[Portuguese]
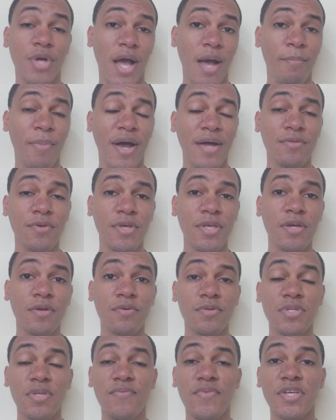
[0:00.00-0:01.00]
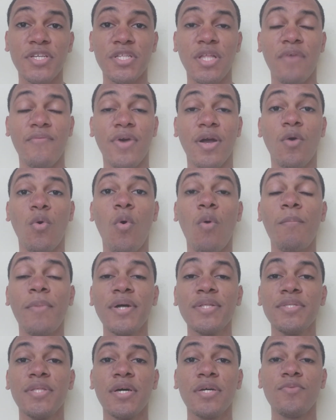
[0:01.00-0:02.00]
Gabardo que inclusive estava
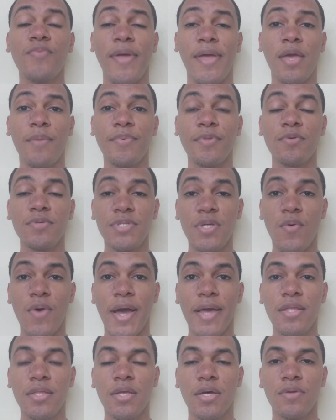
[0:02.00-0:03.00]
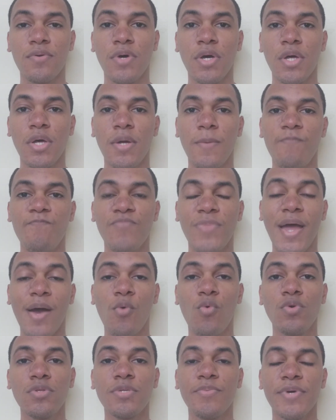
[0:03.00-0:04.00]
comandando a equipe do São Caetano na
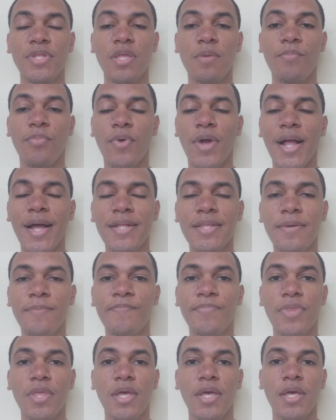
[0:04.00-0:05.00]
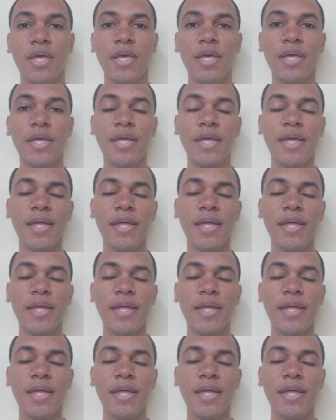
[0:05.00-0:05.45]
última temporada, e